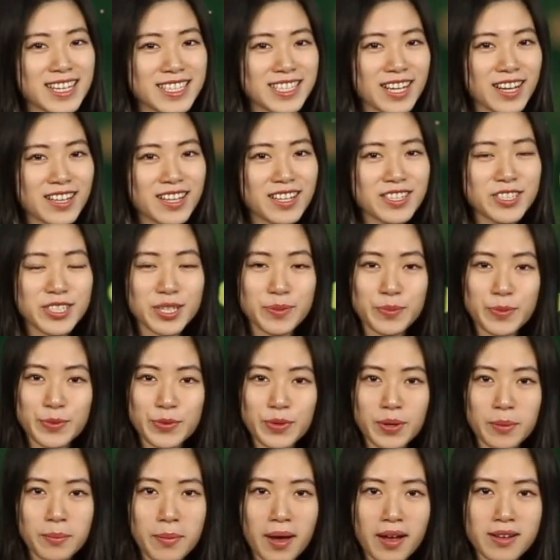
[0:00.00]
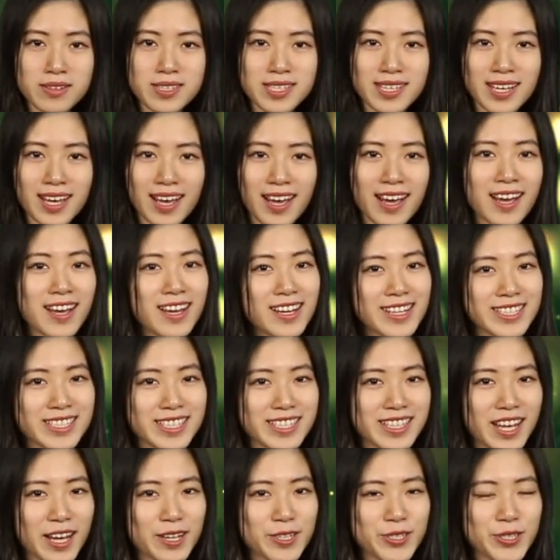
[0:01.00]
绍了这么多帽子，这
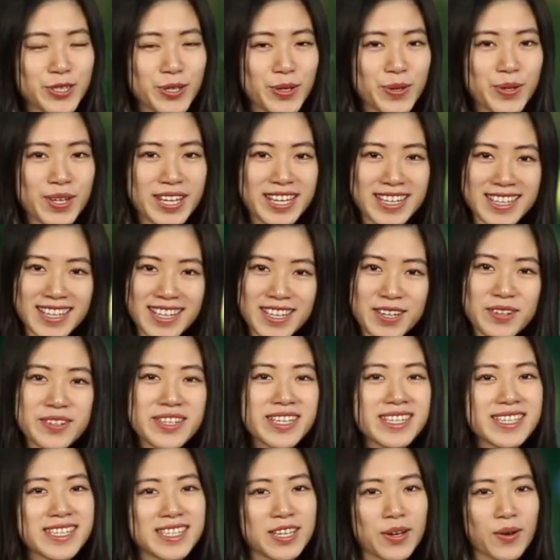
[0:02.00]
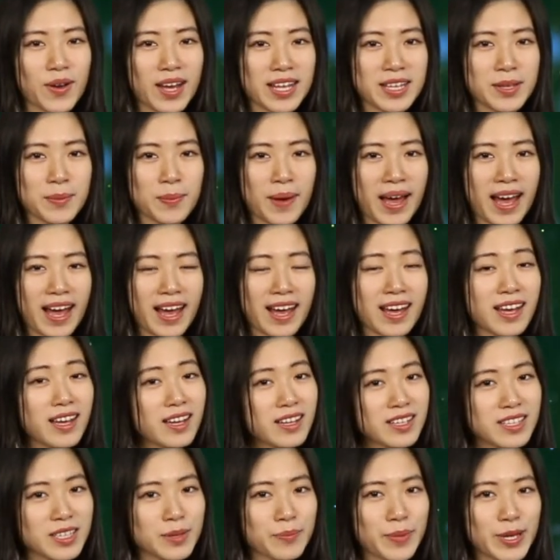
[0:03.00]
当中一定有你喜欢的吧？
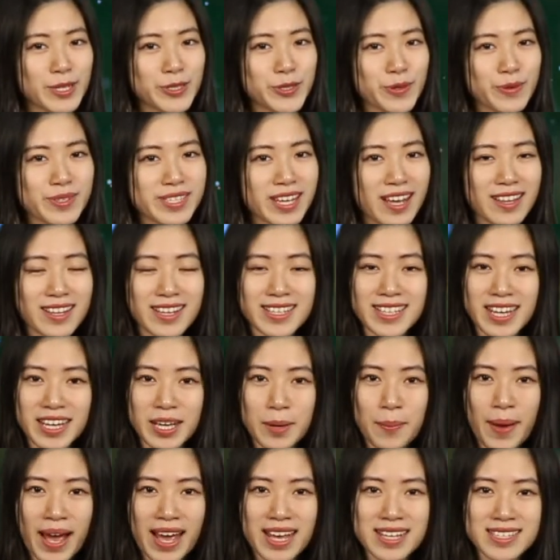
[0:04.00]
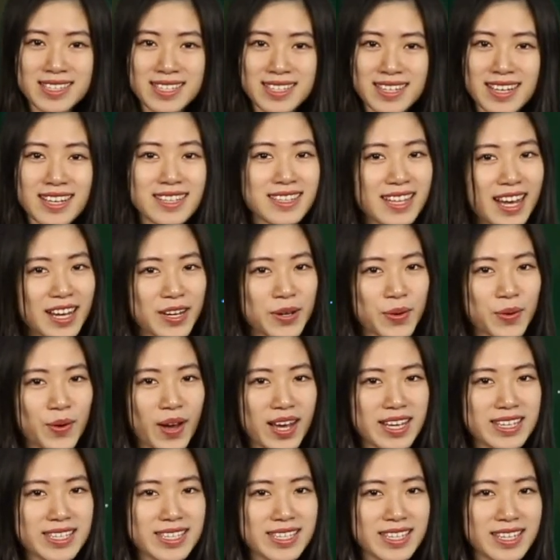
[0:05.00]
你被种草了哪个牌子、哪个
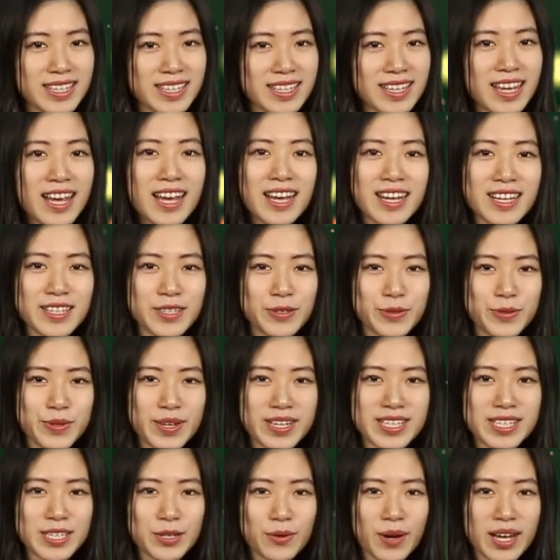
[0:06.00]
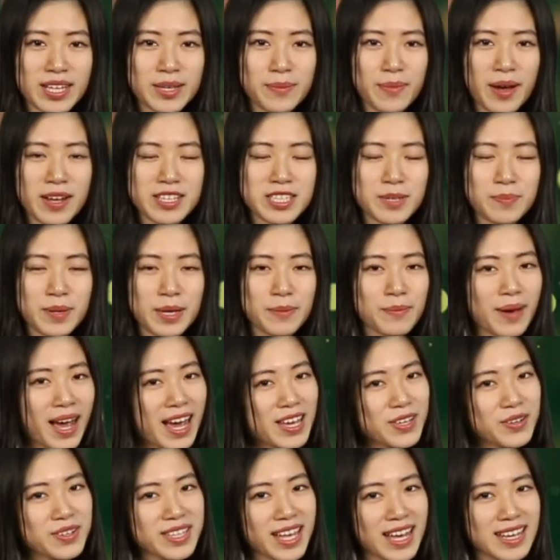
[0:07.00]
款型？你最喜欢的帽子品
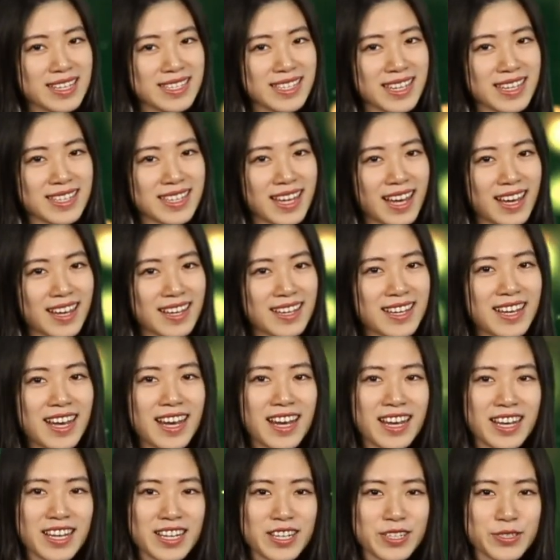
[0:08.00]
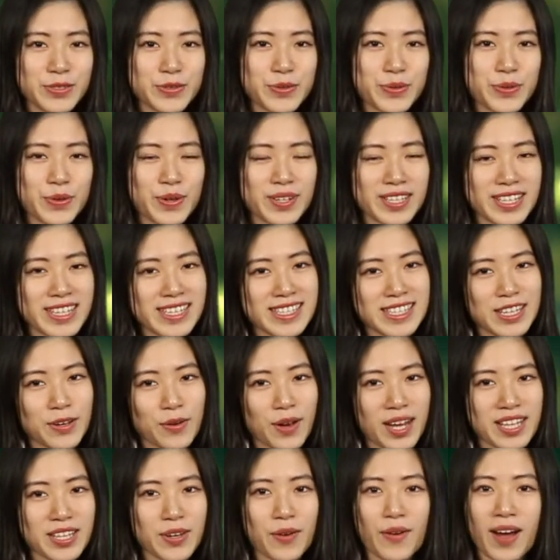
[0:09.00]
牌有哪些呢？如果你喜
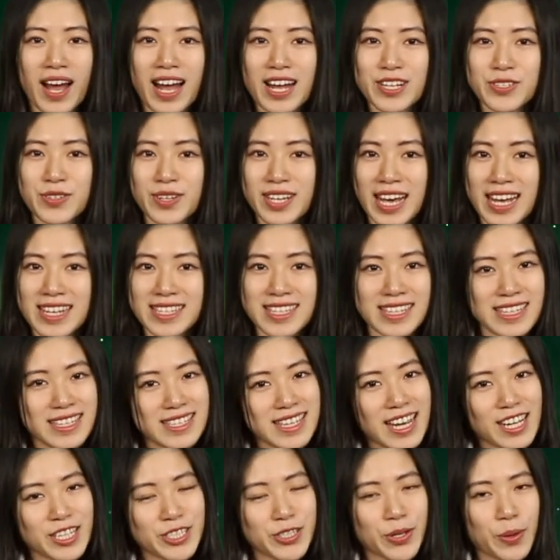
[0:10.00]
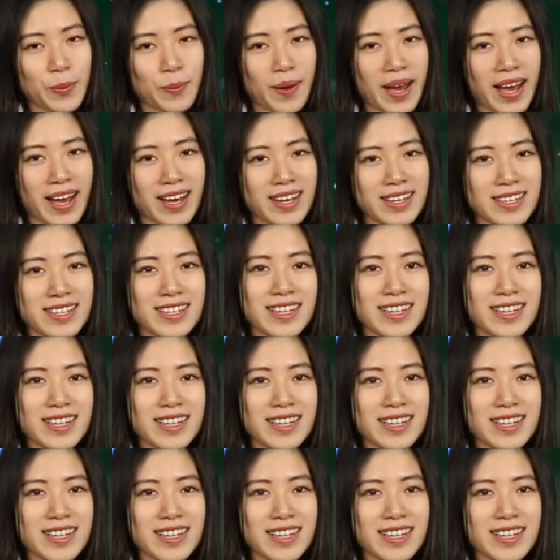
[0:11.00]
欢的话，就赶紧下手吧。